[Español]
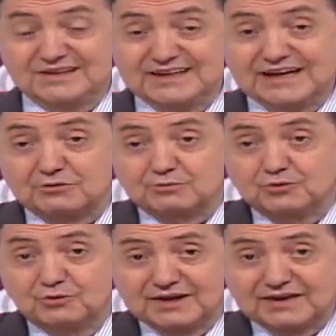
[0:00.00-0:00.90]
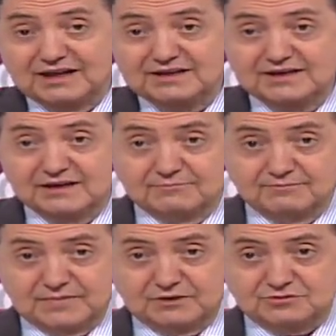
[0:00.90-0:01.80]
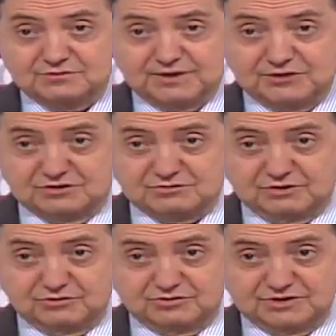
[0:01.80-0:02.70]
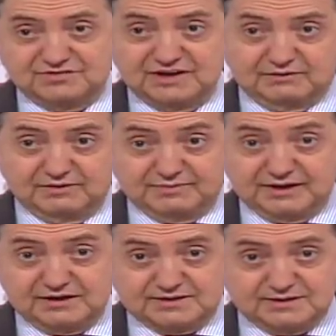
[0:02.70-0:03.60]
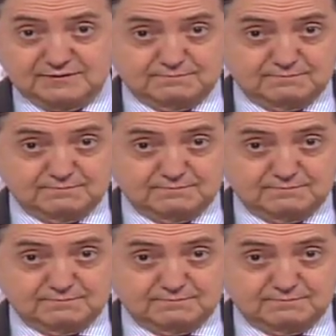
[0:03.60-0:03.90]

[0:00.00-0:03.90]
Tiraron plumas de gallina a los españoles cuando desfilaban para irse.